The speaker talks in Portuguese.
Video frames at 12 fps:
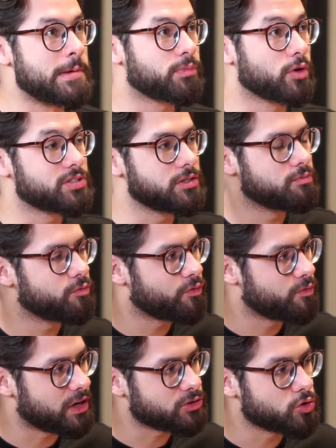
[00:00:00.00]
Então, você
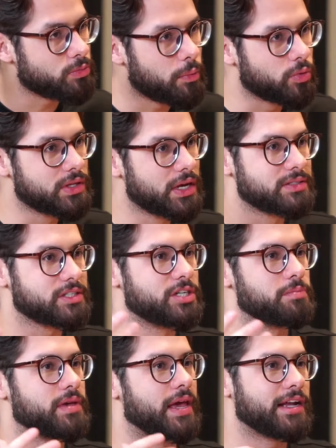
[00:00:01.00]
faz toda uma mudança de
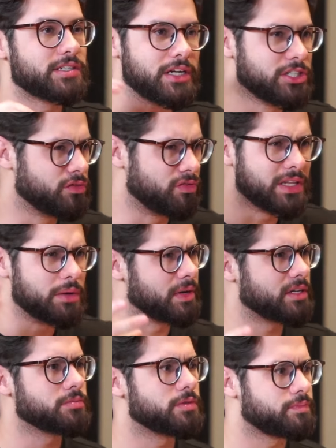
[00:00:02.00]
ambiente e de vida
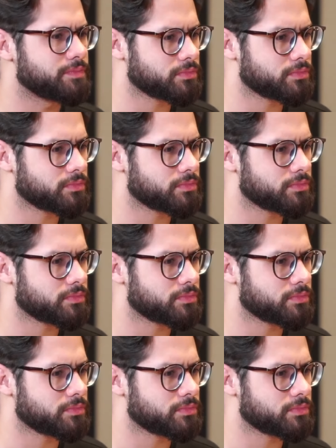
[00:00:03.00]
mesmo.